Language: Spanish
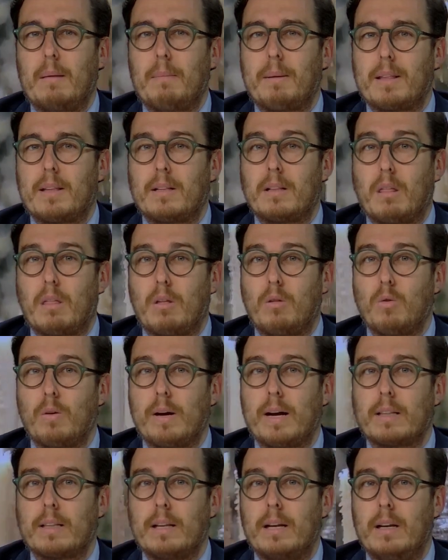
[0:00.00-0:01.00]
presentación de un
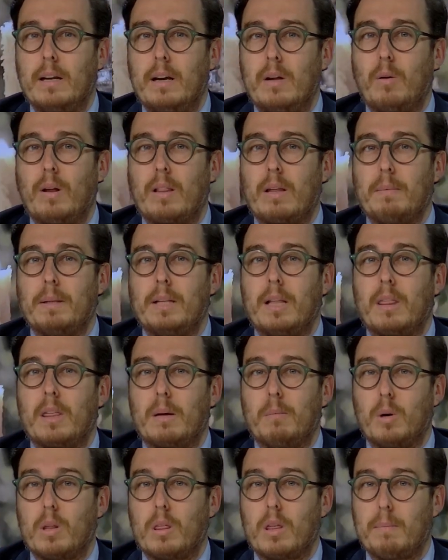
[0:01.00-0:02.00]
cartel en una dependencia
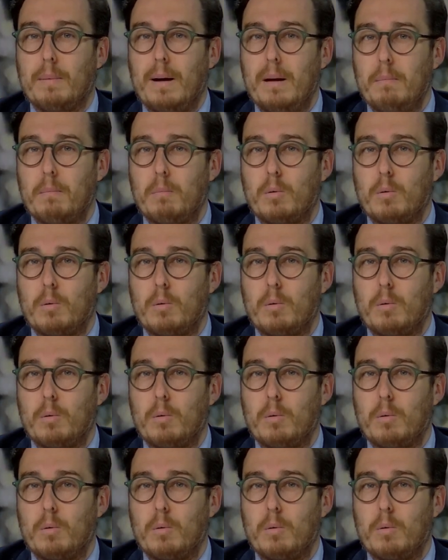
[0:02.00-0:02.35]
municipal,